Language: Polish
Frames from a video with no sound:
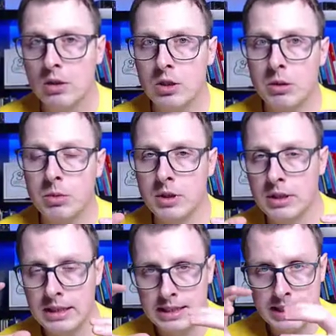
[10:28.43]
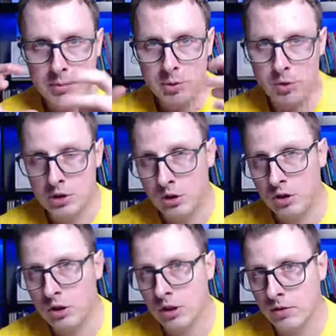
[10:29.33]
żeby zepsuć,
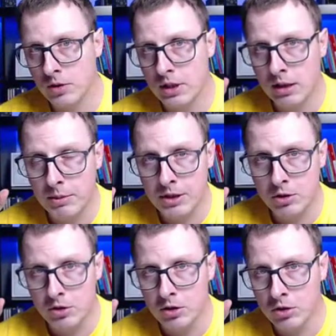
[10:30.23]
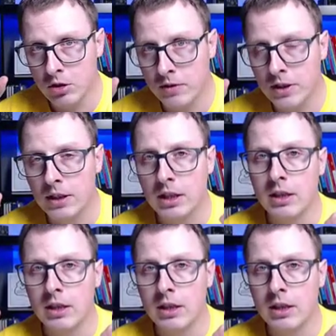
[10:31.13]
zniszczyć te wiązania międzycząsteczkowe,